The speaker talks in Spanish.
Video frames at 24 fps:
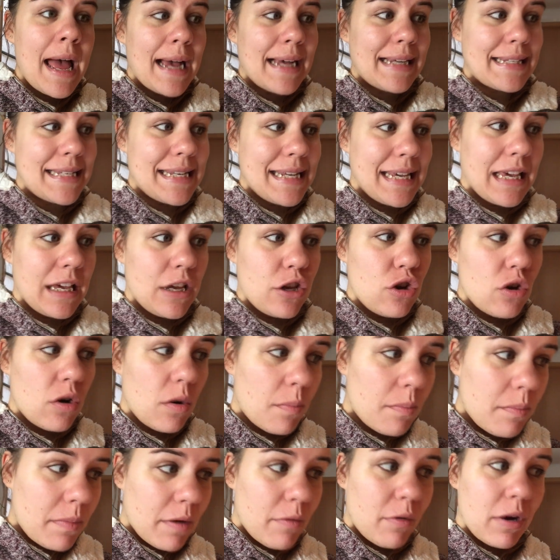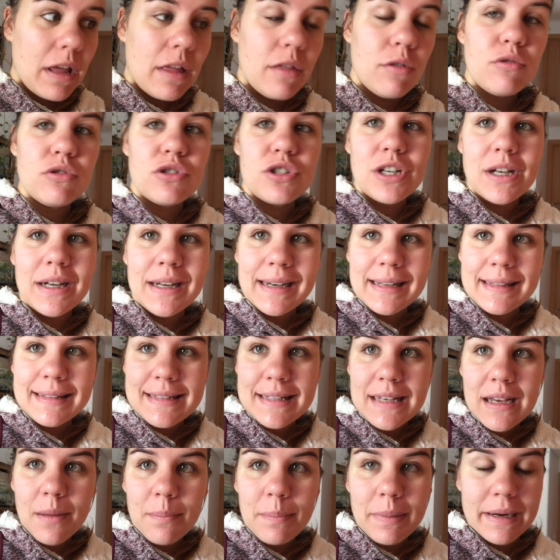Así que yo me voy a duchar
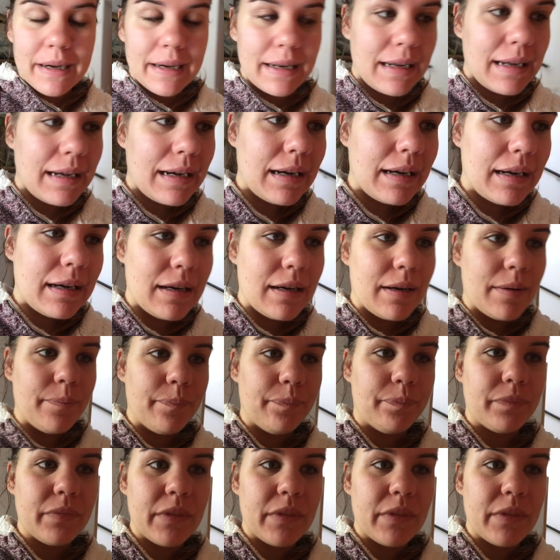ya para...